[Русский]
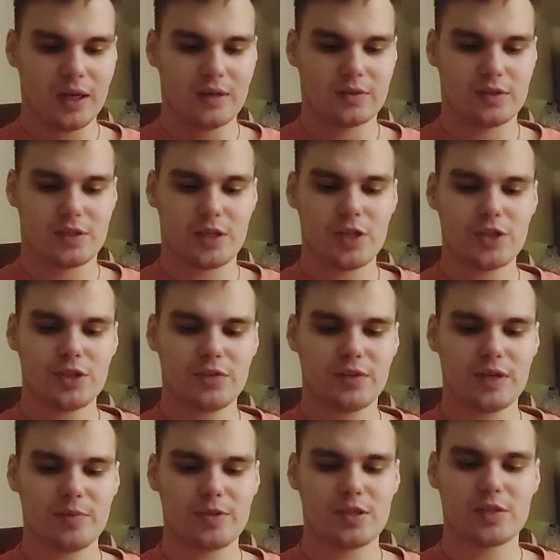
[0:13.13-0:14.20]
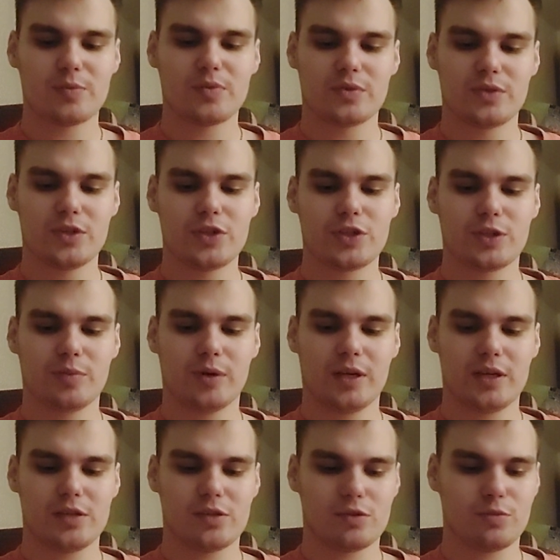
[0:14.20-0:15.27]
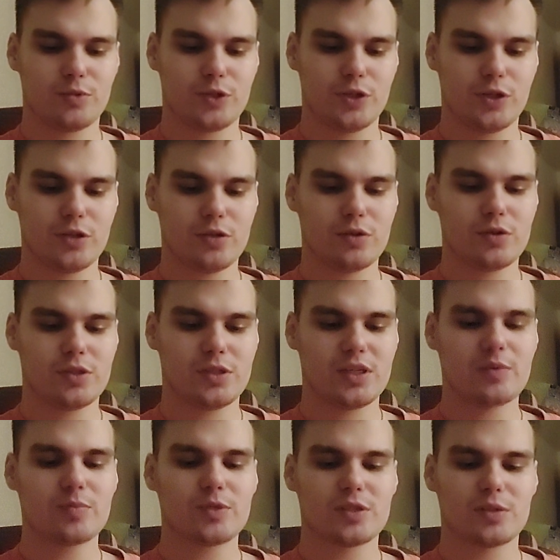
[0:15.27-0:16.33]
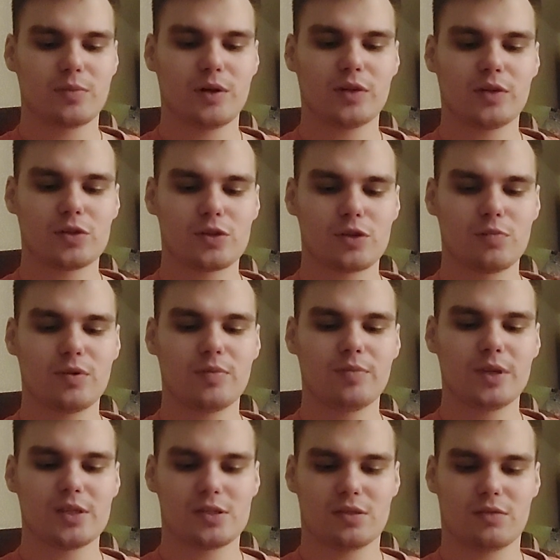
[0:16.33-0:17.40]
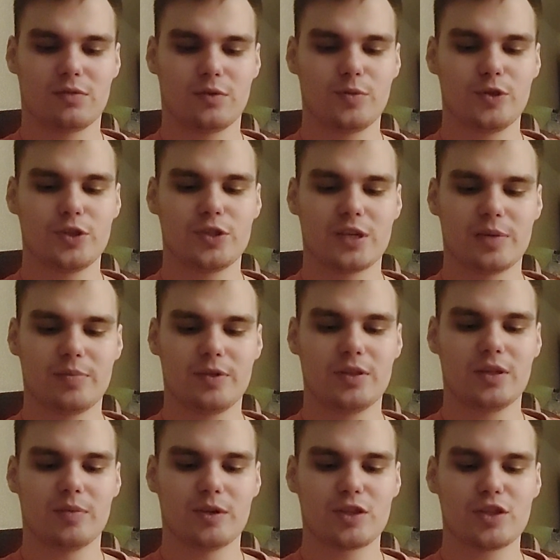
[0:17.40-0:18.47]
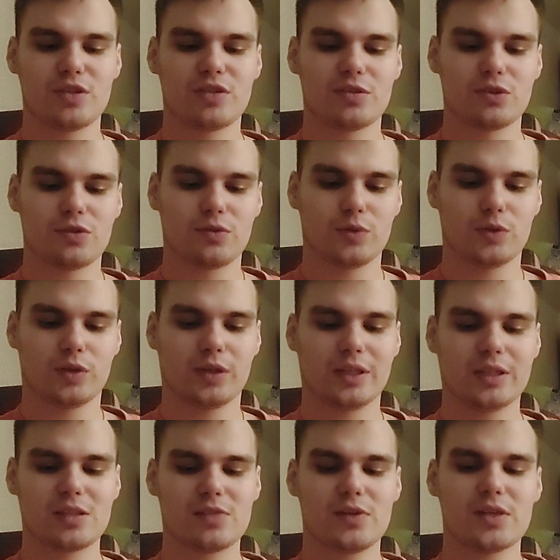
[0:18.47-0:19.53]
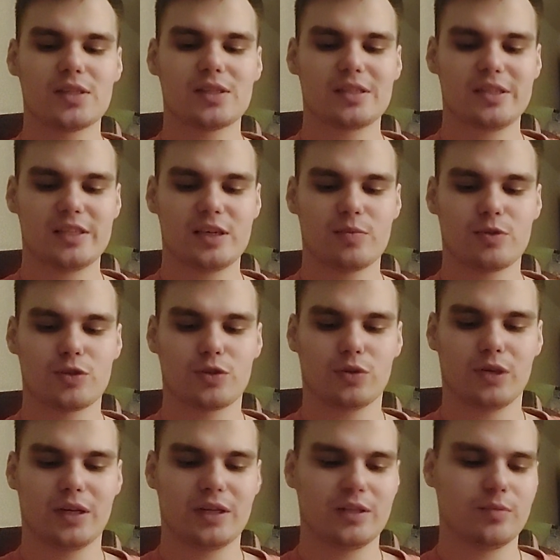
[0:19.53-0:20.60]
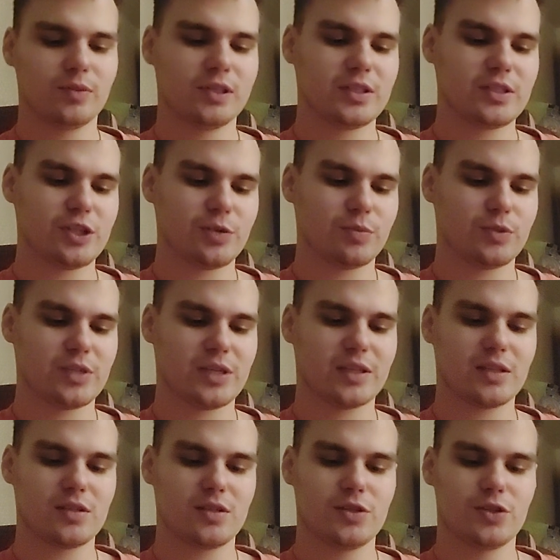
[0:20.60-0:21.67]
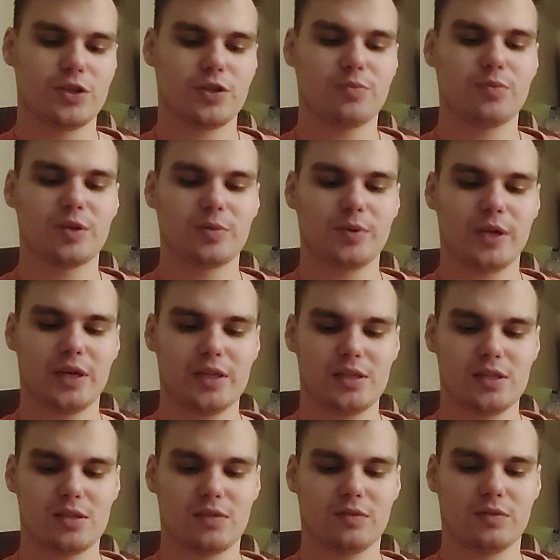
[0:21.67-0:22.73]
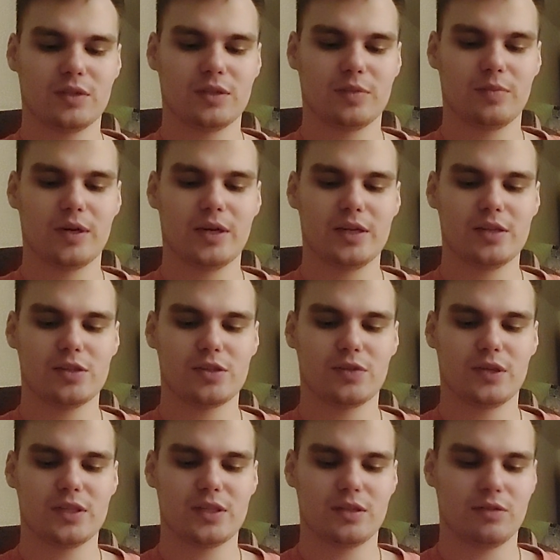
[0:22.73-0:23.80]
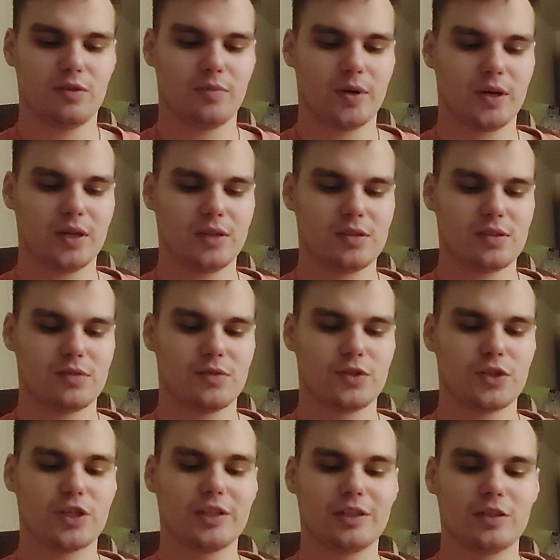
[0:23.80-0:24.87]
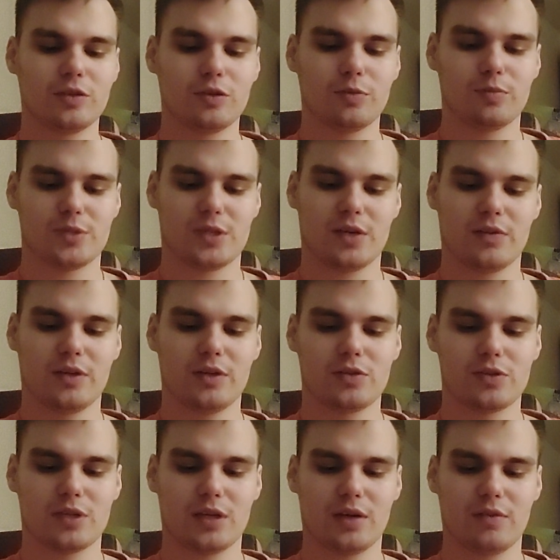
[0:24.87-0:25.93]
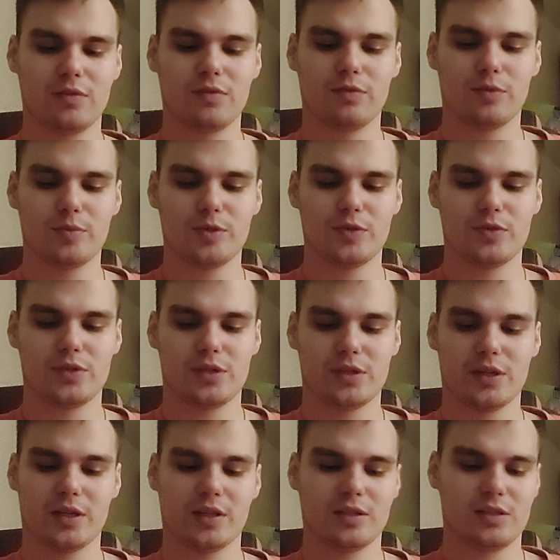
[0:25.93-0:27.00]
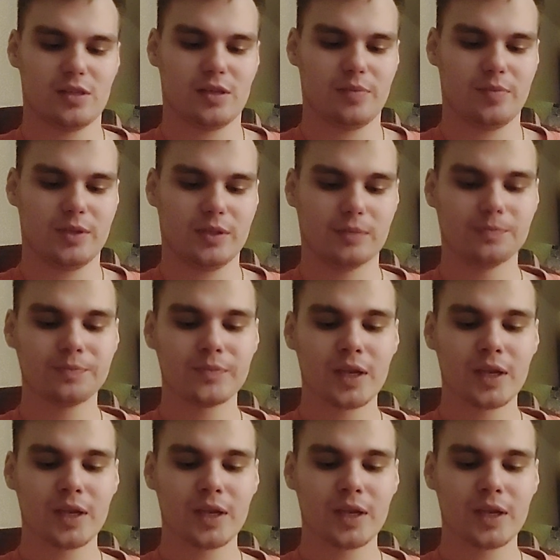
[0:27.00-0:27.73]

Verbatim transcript: В настоящее время терапевтические болезни зубочелюстной системы занимают особое место в общей терапии домашних животных. Это связано с тем, что алгоритмы лечебно-диагностических мероприятий основных болезней жевательного аппарата совершенно иной по сравнению с таковым в общей ветеринарной терапии.